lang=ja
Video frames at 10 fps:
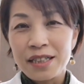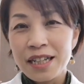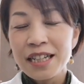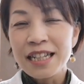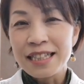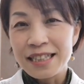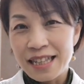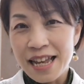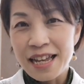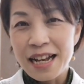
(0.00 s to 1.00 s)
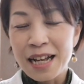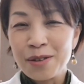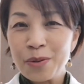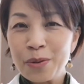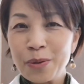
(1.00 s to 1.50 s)
是非ですねあ
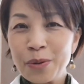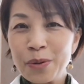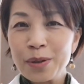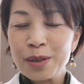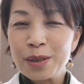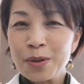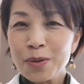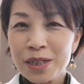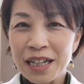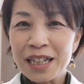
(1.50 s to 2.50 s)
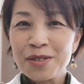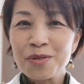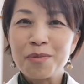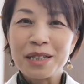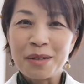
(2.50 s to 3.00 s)
の少し足
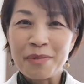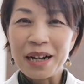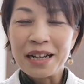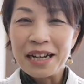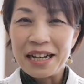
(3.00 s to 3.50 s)
を伸ばせば